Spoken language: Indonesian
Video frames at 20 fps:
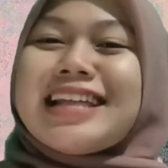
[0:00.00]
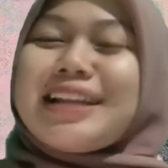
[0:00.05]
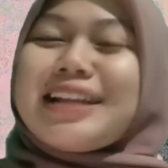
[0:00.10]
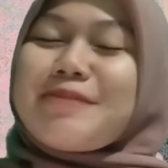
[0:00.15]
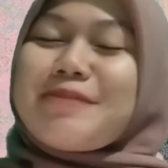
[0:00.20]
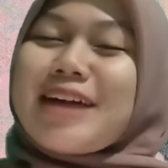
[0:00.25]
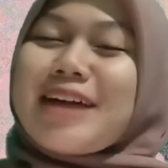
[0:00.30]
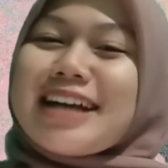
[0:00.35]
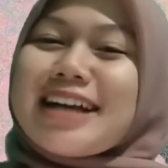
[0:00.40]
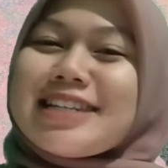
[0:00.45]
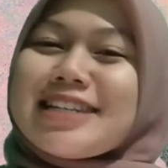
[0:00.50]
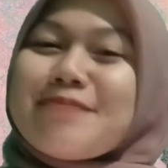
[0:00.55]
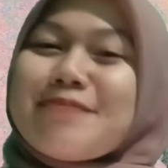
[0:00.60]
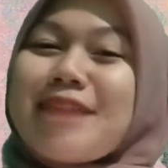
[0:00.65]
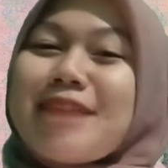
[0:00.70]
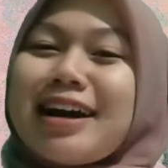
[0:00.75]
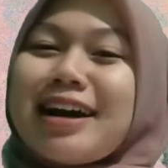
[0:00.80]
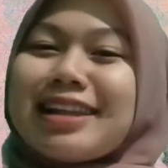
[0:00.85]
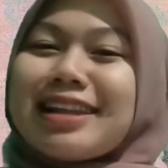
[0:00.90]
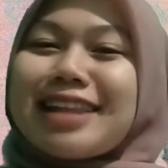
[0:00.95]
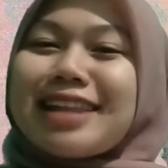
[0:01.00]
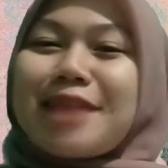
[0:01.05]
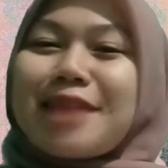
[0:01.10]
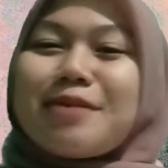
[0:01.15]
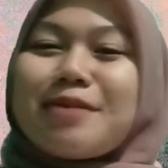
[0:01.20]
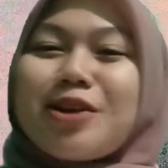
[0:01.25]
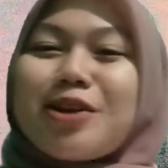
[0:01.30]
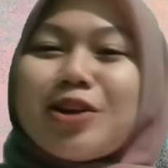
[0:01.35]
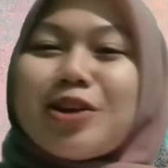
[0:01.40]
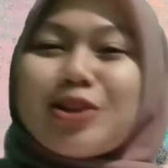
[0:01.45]
Terima kasih banget telah
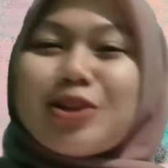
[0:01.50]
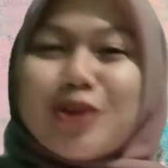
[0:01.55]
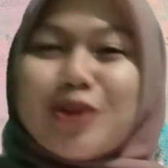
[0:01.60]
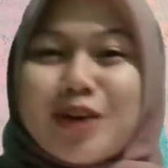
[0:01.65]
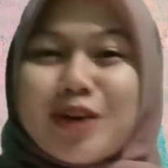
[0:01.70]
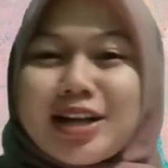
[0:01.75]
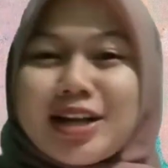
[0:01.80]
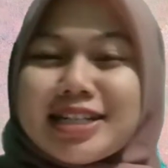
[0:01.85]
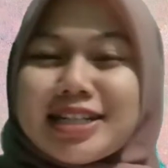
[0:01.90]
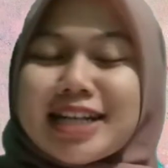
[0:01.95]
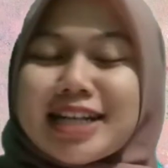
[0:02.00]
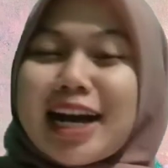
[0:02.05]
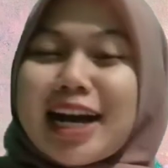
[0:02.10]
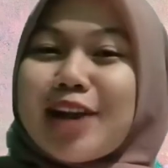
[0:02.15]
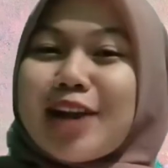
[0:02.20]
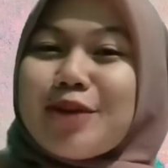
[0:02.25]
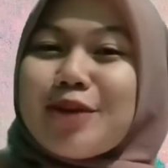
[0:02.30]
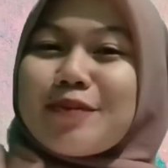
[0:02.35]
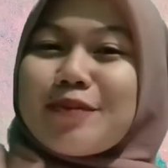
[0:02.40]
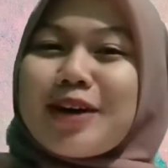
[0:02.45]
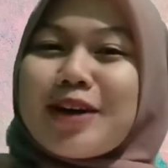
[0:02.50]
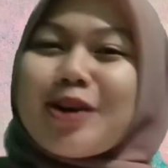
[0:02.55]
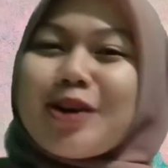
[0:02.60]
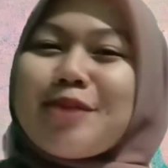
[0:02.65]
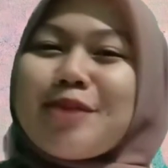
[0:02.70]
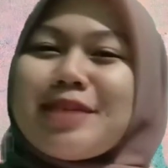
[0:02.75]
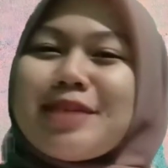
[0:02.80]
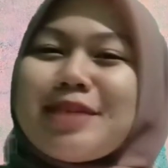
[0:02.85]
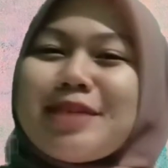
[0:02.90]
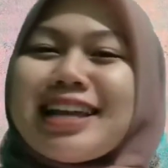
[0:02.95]
menonton. Jangan lupa
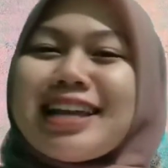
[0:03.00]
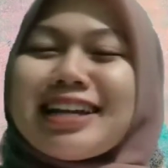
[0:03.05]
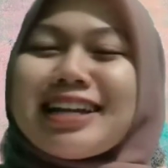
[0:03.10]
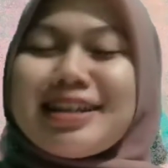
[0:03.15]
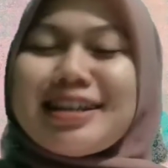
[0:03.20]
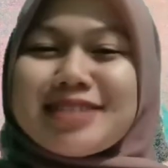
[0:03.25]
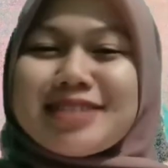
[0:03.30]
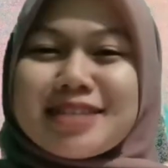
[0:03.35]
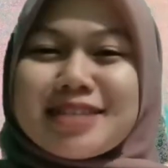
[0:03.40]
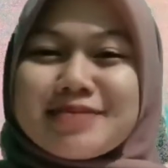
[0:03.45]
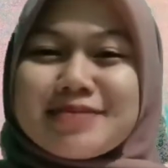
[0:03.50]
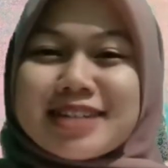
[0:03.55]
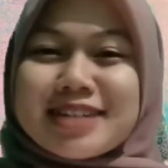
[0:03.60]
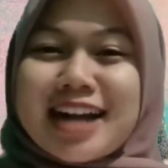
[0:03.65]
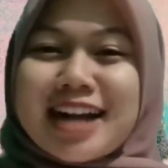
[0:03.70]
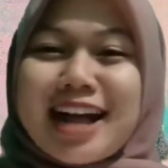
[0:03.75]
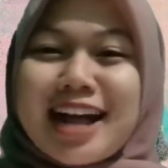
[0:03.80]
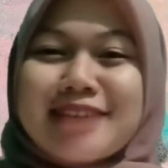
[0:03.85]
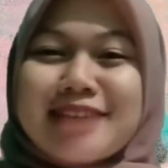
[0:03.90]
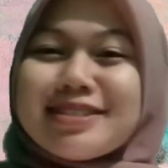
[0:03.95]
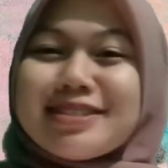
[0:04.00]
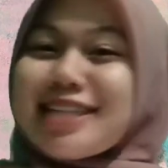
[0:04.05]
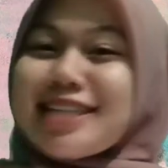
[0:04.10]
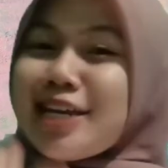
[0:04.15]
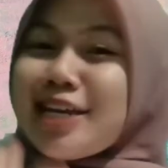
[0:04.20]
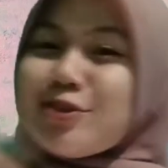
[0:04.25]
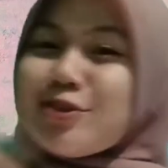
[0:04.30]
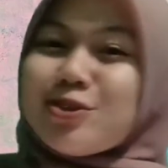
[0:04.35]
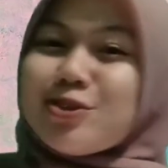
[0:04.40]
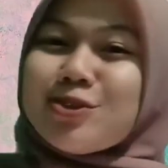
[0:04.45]
komen, like, dan subscribe.
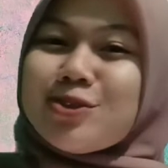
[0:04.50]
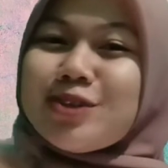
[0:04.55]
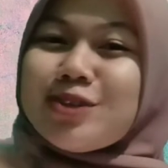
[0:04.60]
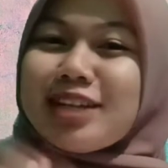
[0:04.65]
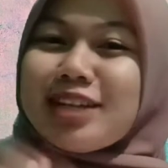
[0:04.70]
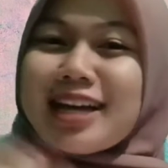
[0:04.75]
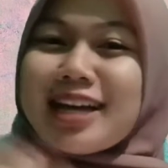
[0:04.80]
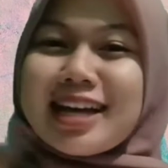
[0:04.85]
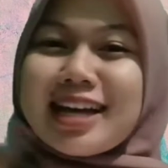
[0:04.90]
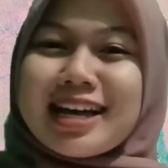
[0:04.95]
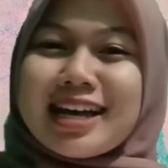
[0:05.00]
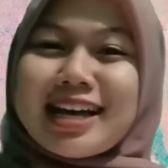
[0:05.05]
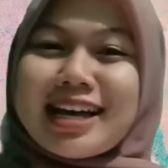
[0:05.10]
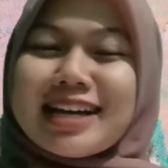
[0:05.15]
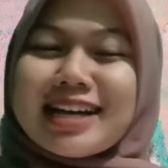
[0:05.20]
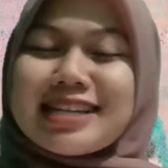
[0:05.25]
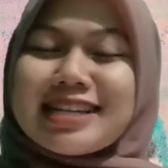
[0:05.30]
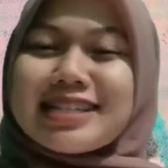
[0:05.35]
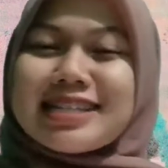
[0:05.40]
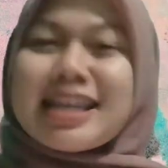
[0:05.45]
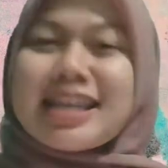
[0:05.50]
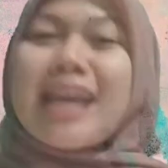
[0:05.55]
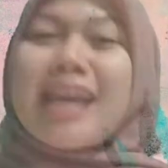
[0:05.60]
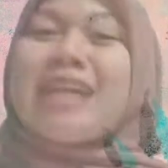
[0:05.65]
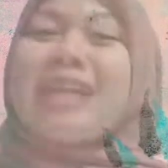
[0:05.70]
See you soon guys.